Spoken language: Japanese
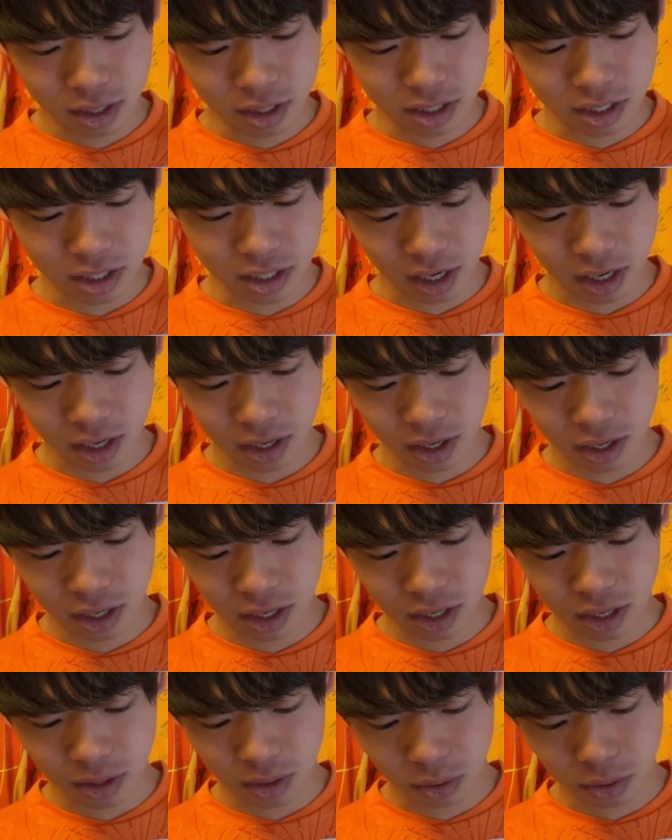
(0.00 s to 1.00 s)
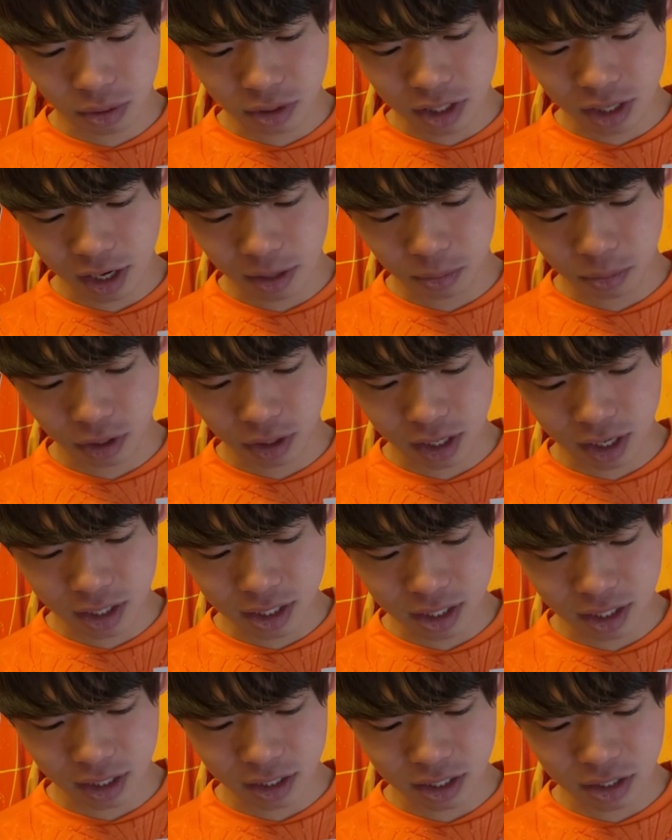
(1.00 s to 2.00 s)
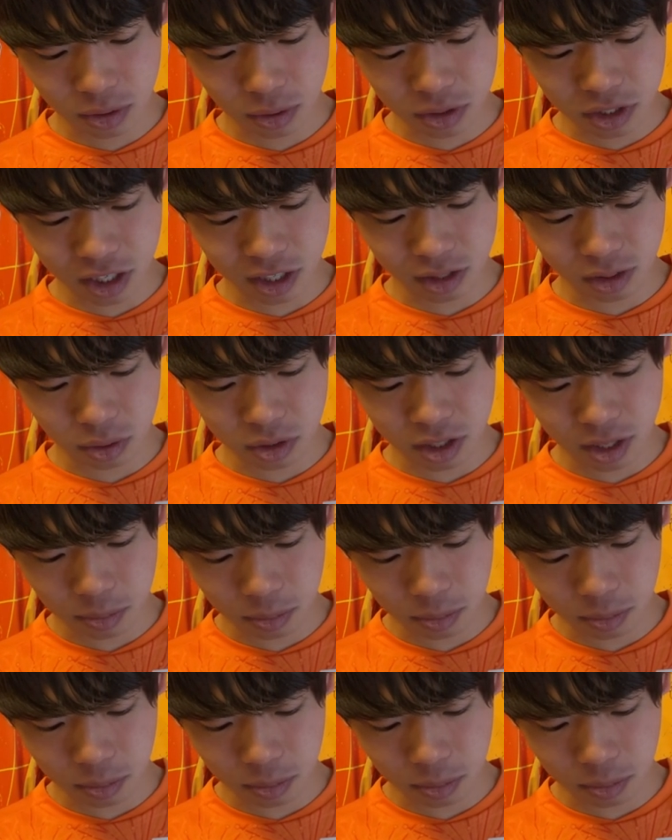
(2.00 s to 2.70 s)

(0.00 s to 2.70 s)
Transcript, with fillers: 試合後のセレモニーでいつか指導者として